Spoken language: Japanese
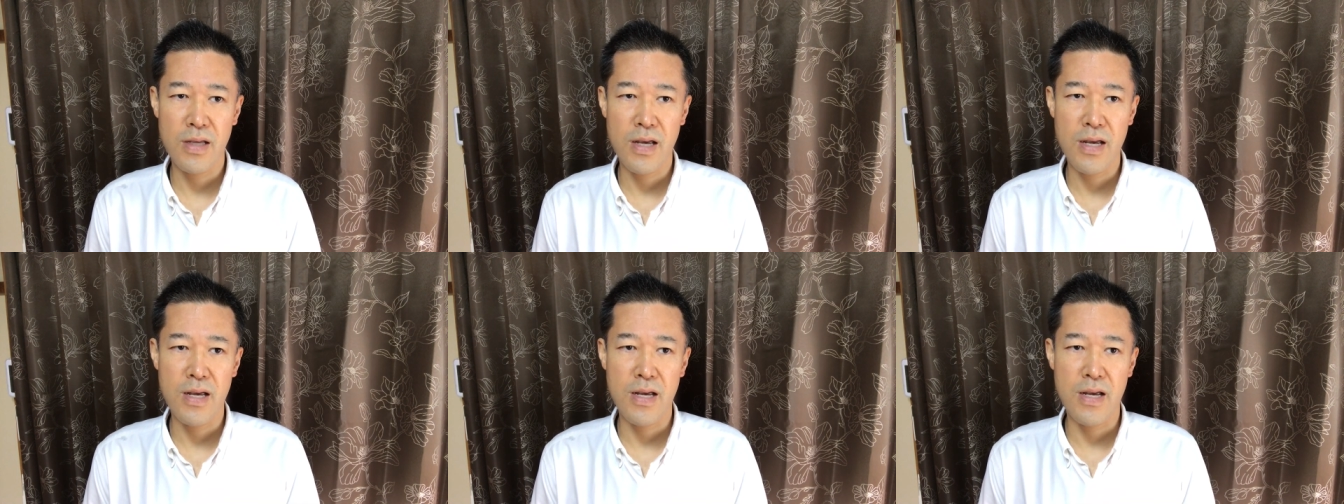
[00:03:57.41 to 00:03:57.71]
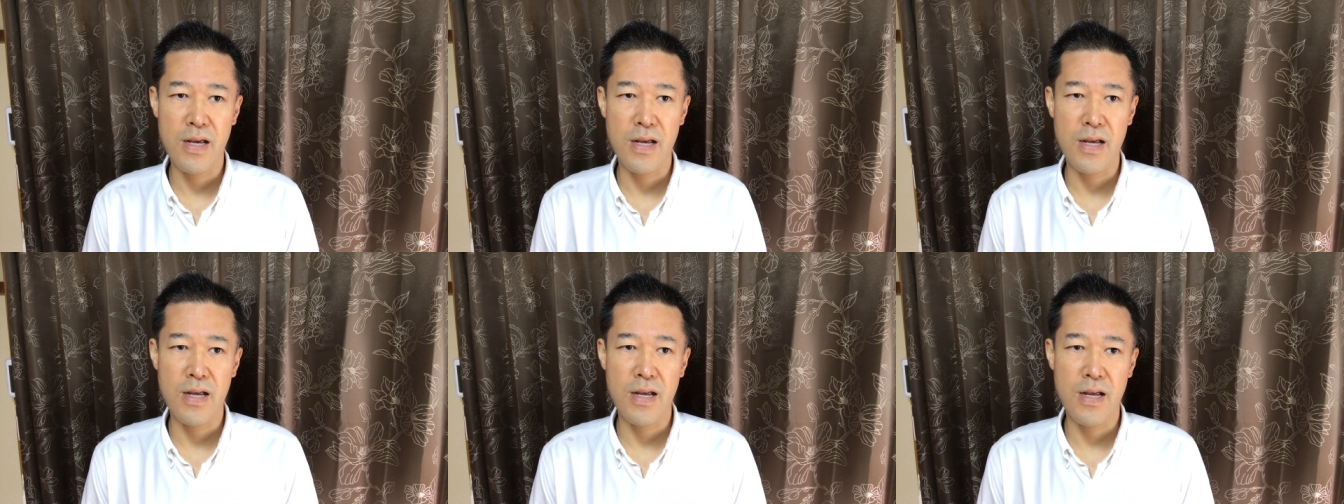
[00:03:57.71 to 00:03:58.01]

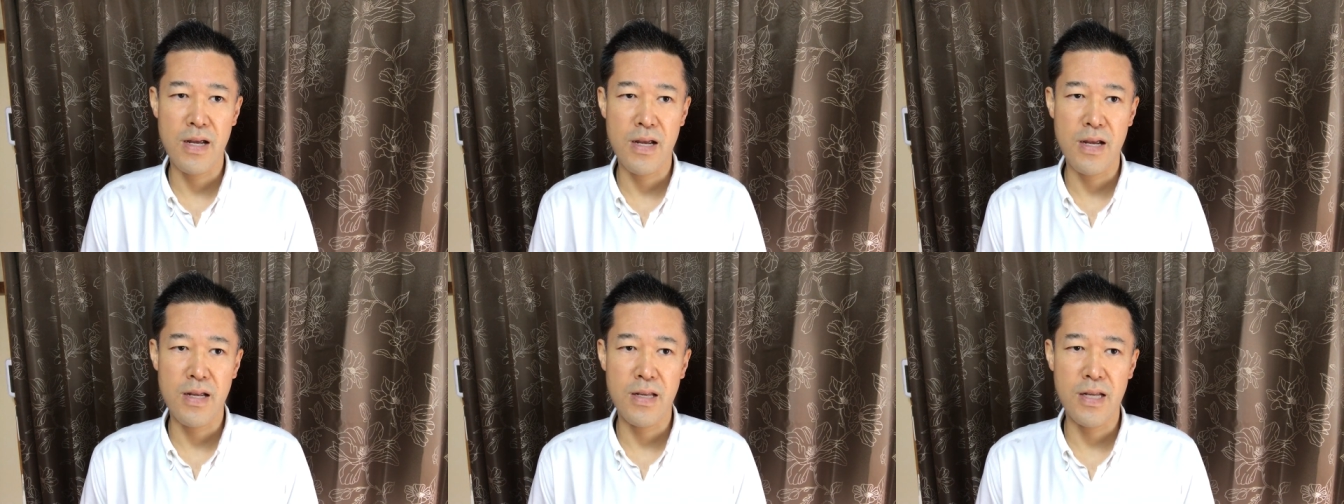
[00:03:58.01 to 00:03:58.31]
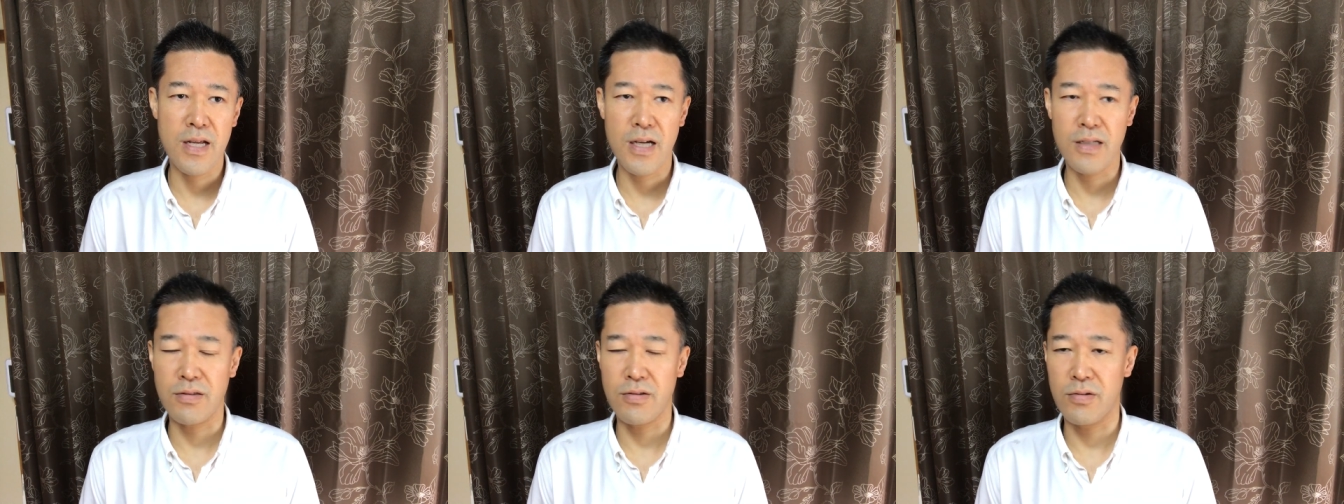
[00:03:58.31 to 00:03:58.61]
え
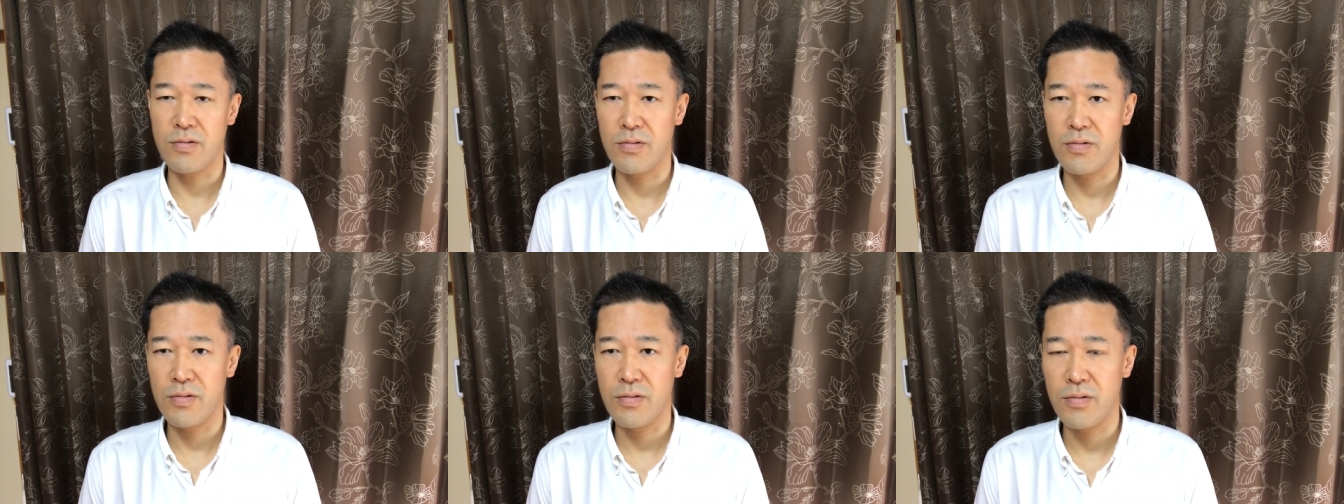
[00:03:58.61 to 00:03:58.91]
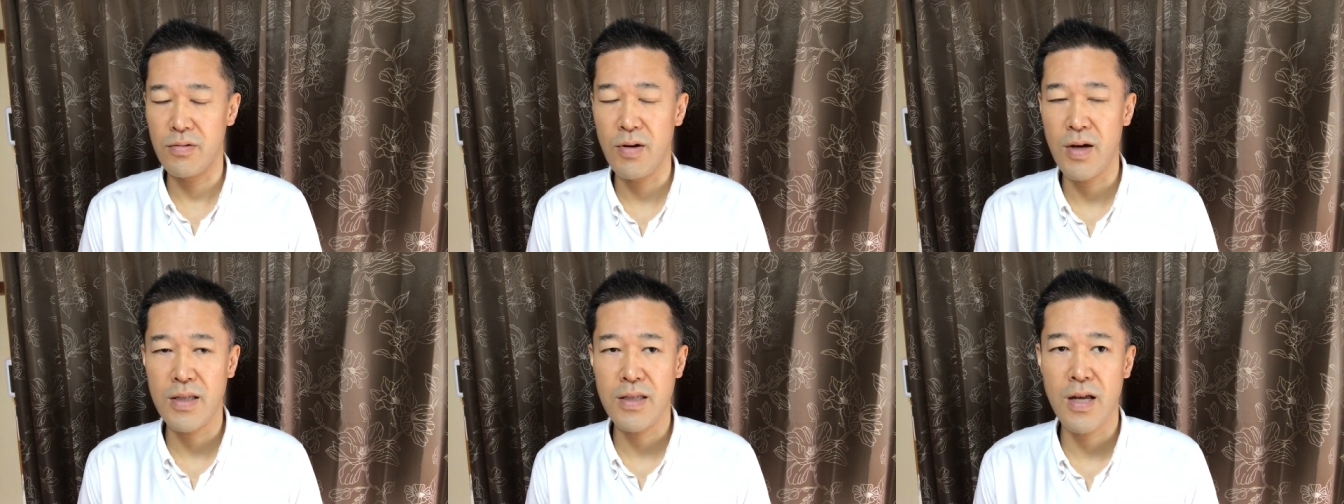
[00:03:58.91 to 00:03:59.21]
2月
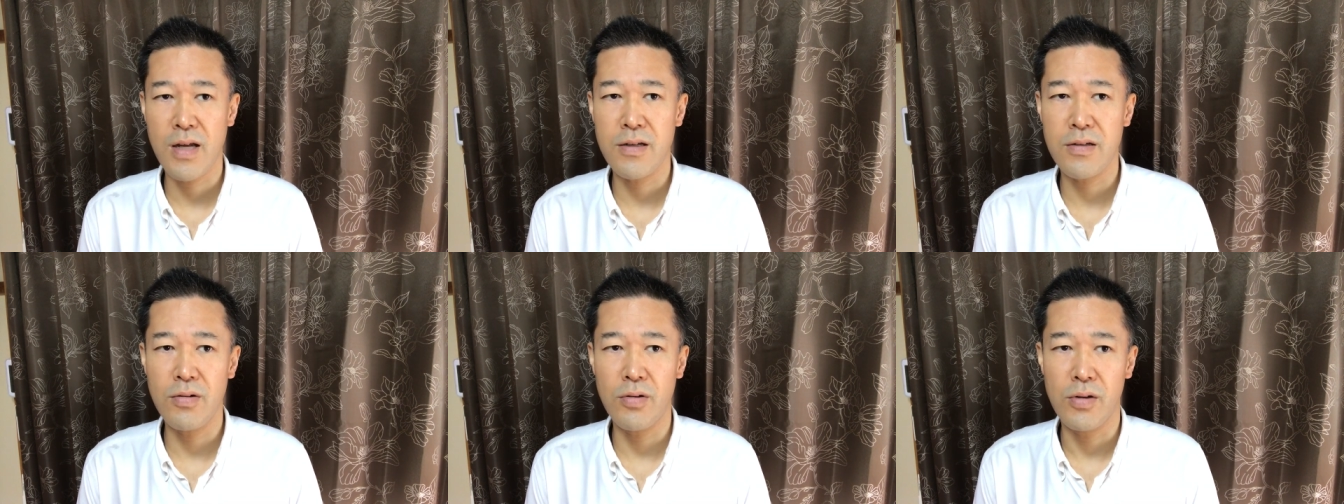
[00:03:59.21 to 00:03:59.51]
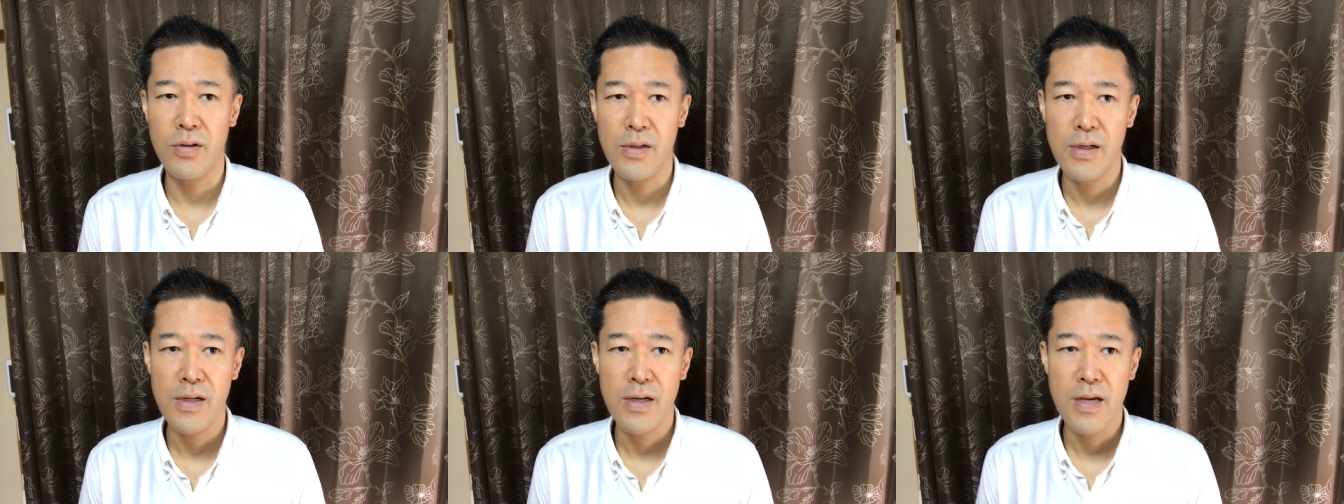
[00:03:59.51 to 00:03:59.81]
の辺り
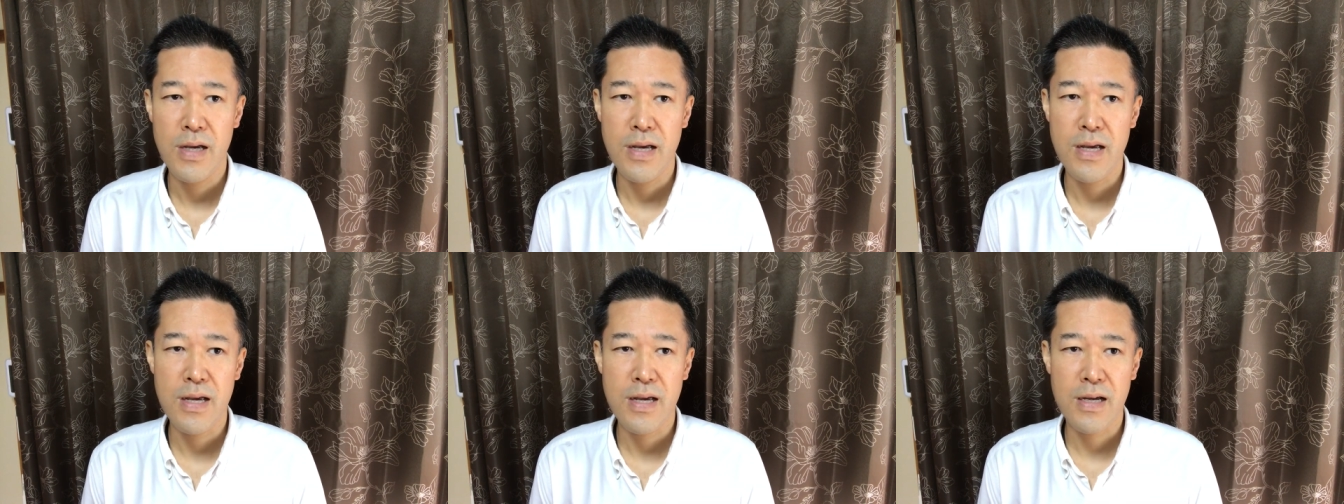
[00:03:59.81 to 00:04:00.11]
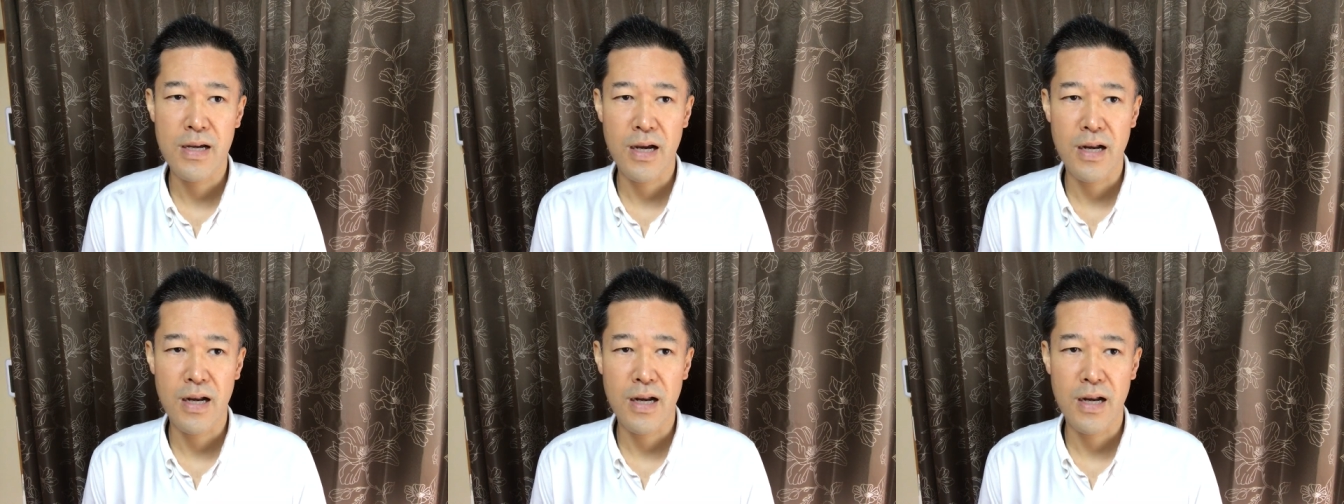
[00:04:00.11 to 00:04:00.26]
の、えー、